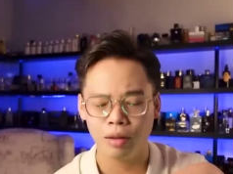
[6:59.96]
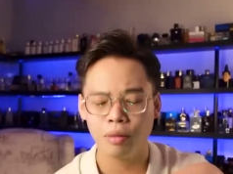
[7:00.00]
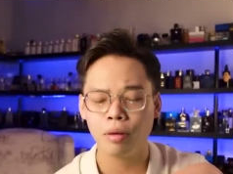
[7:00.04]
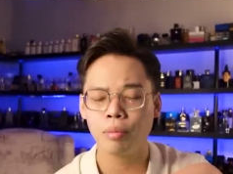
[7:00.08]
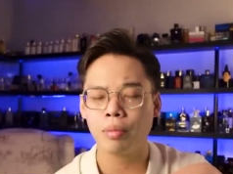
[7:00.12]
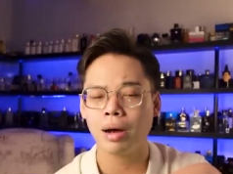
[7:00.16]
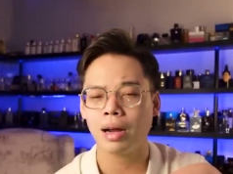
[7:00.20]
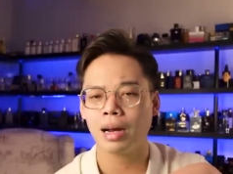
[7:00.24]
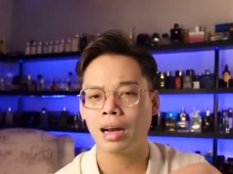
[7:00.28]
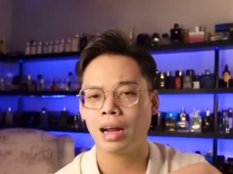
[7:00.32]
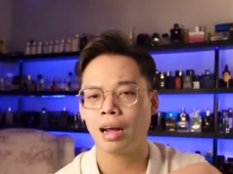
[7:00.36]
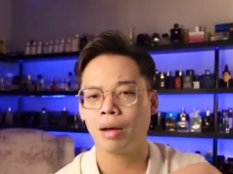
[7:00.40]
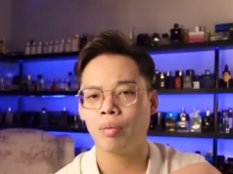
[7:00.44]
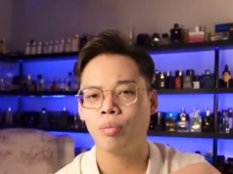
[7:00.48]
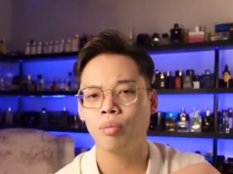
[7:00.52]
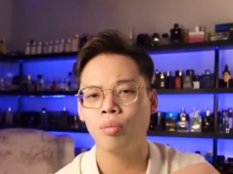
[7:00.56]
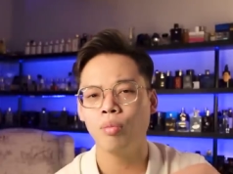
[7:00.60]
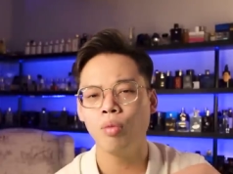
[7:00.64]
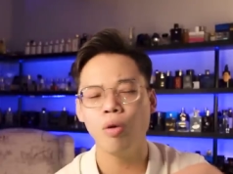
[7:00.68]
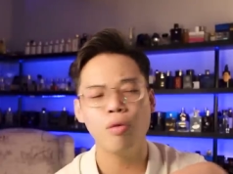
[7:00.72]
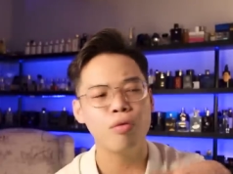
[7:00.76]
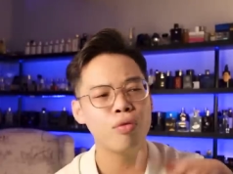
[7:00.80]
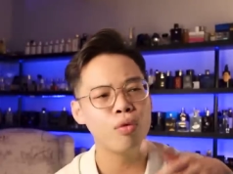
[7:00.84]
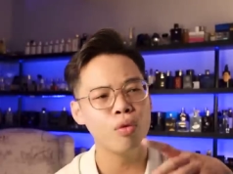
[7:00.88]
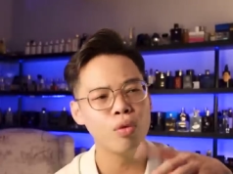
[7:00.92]
nếu mà bạn nào
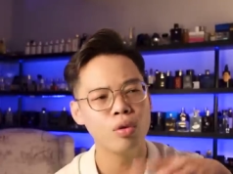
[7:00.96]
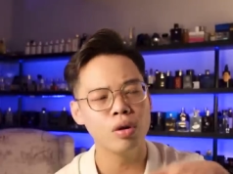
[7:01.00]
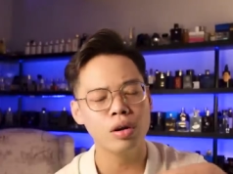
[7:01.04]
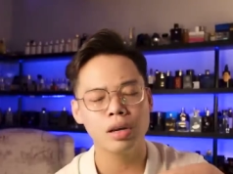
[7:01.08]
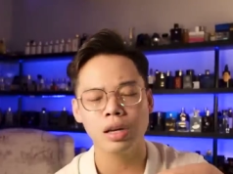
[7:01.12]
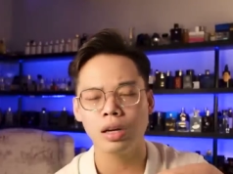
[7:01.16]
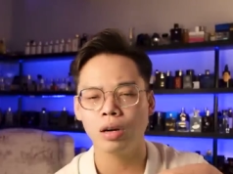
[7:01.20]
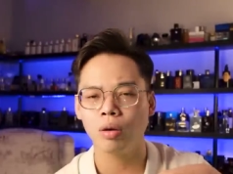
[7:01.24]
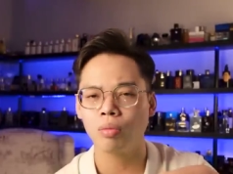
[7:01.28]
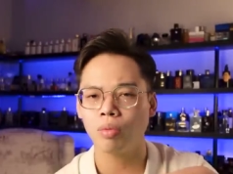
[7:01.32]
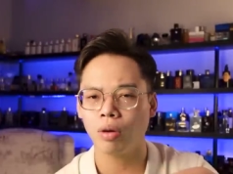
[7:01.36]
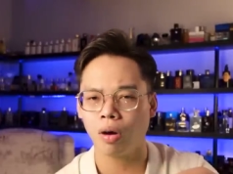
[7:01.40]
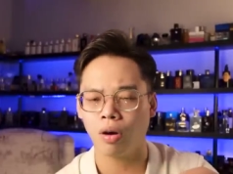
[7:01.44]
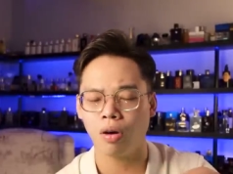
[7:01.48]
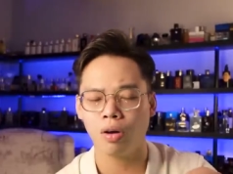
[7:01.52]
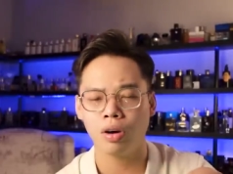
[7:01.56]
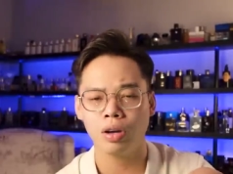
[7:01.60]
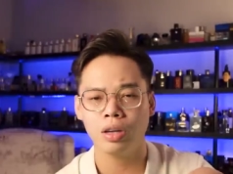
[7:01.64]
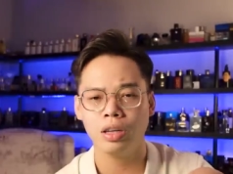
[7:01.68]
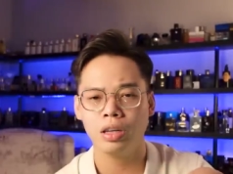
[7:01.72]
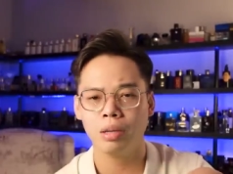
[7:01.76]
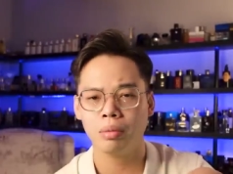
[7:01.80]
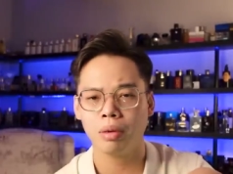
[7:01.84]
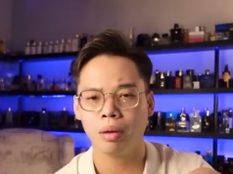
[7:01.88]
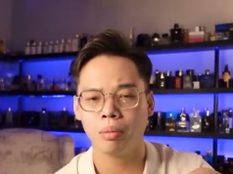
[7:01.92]
mua full thì không
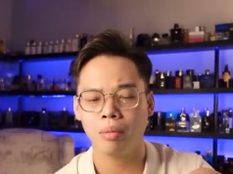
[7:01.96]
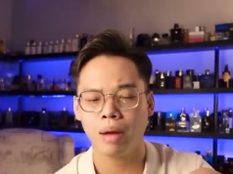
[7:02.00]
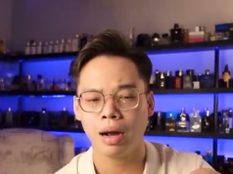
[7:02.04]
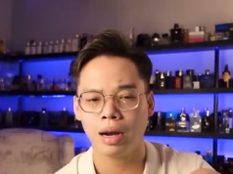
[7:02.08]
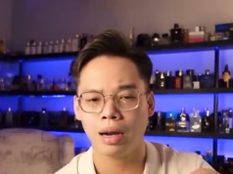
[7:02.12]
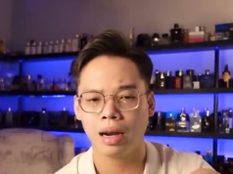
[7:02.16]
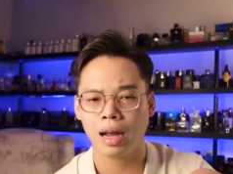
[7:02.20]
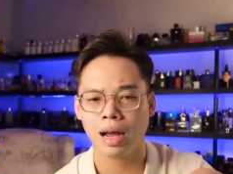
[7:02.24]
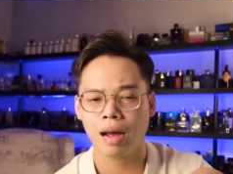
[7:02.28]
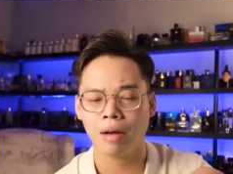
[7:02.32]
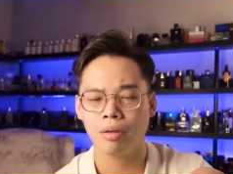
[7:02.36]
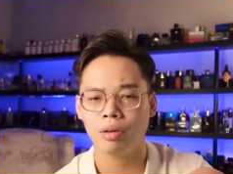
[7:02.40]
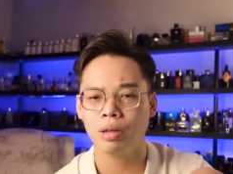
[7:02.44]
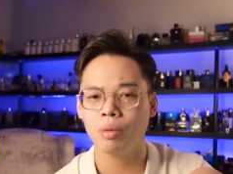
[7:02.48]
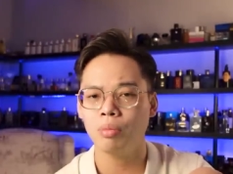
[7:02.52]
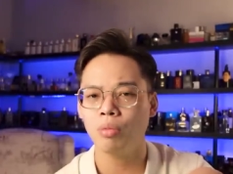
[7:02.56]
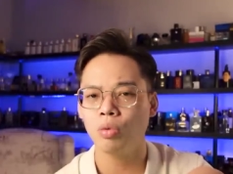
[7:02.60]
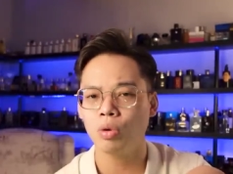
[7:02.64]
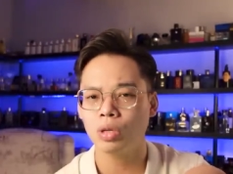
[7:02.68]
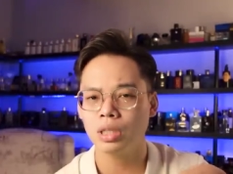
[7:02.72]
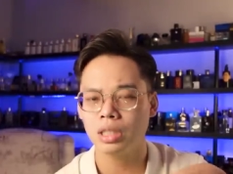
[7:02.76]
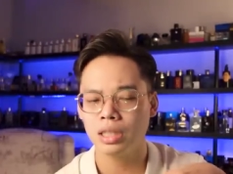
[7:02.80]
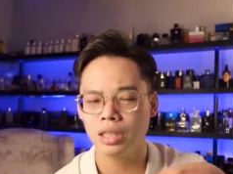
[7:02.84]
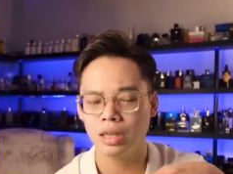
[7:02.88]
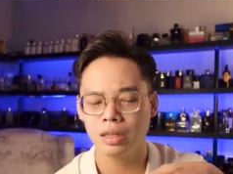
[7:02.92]
nói nhưng mà bạn nào đi
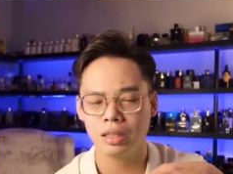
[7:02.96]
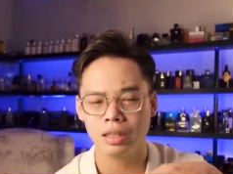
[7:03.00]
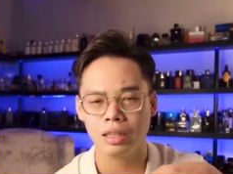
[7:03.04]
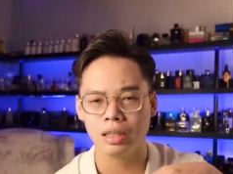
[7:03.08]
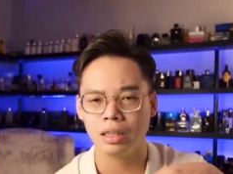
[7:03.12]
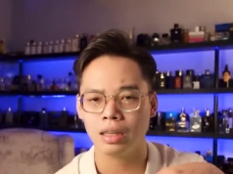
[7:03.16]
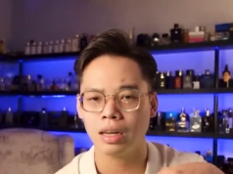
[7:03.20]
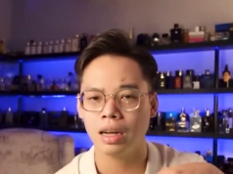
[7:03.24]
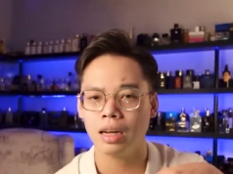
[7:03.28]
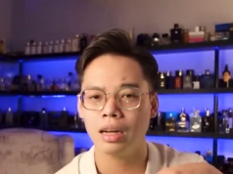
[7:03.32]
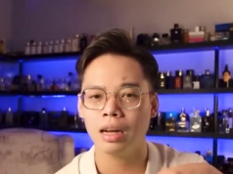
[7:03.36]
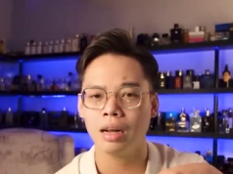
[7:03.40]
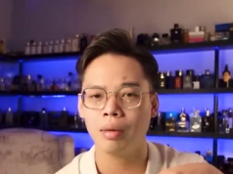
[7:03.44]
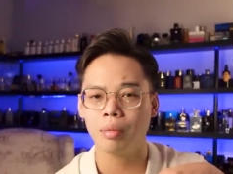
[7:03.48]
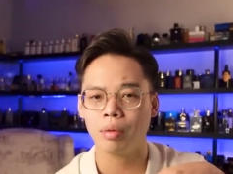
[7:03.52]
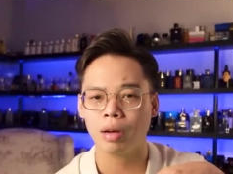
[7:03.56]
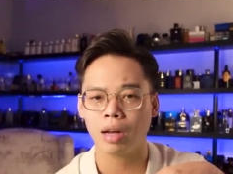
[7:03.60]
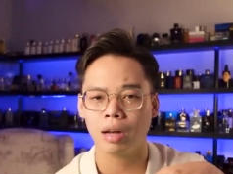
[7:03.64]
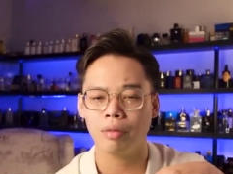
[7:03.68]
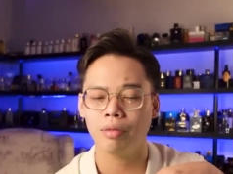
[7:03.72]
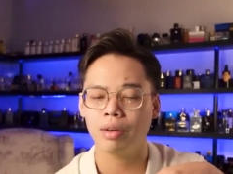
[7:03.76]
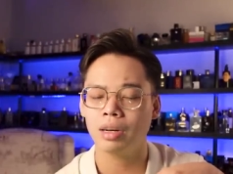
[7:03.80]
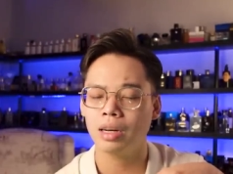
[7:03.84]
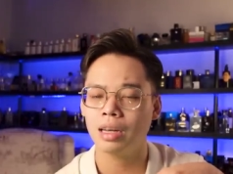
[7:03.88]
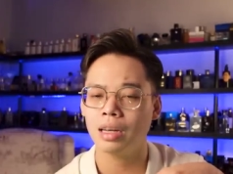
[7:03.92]
mua chiết thì đấy là một
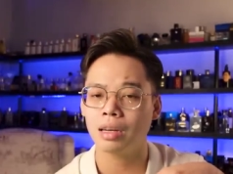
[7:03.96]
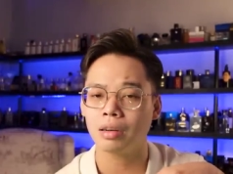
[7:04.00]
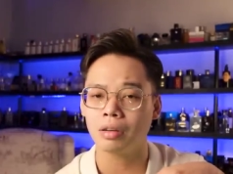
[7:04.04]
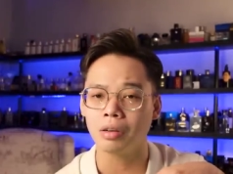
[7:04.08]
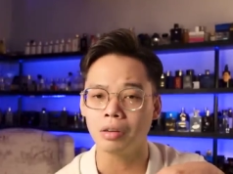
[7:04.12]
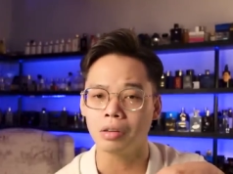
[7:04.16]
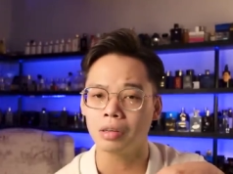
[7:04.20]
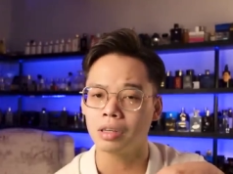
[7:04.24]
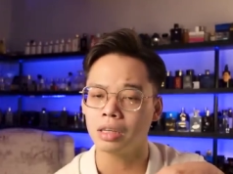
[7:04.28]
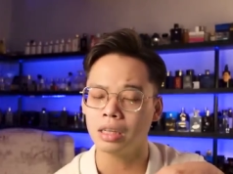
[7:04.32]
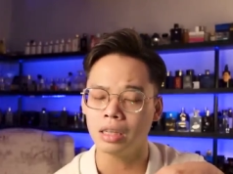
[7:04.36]
cái vấn đề cực